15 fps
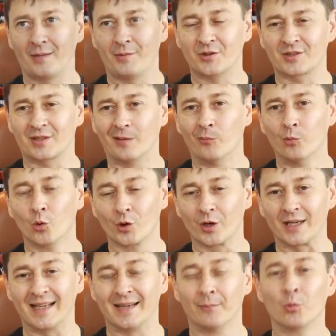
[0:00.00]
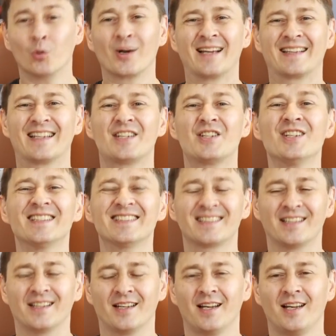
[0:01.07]
немецкое пуры. Пур – это
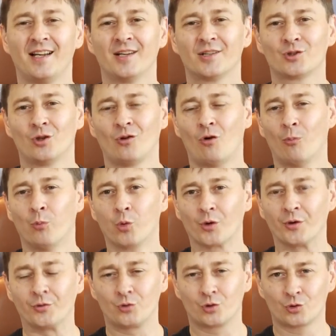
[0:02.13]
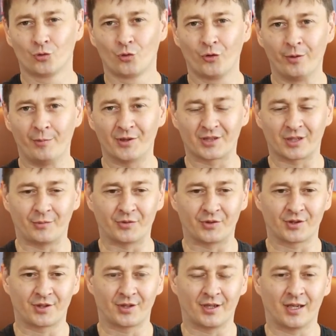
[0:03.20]
чистый. Слово пур не существует в немецком
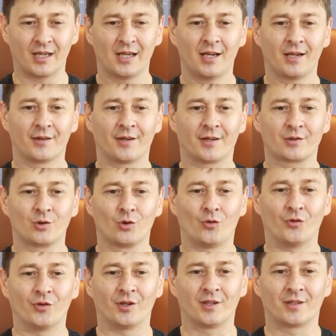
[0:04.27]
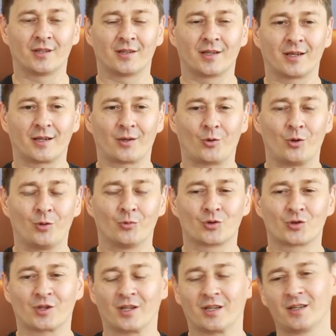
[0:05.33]
языке дословно. Это такое
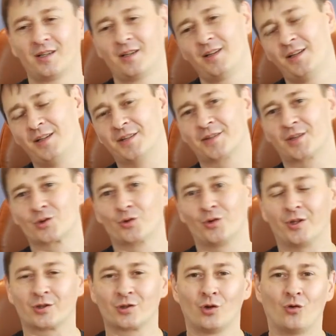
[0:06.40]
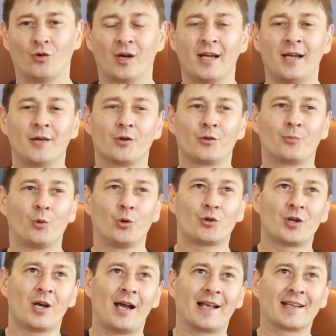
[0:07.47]
немножко искаженное слово. То есть
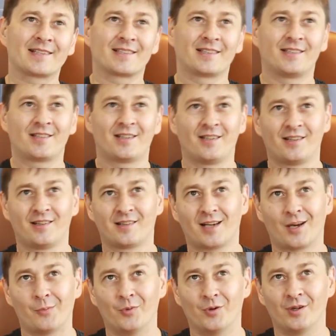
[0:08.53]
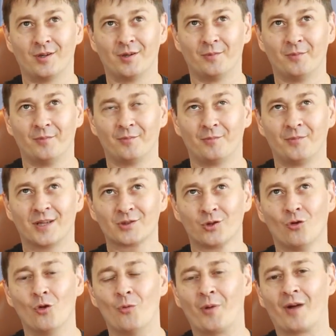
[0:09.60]
получается, если как бы
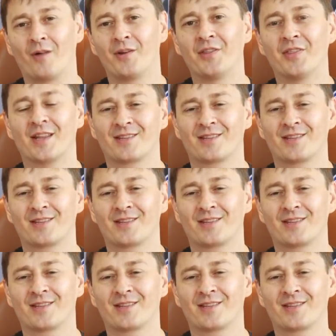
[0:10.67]
дословно переводить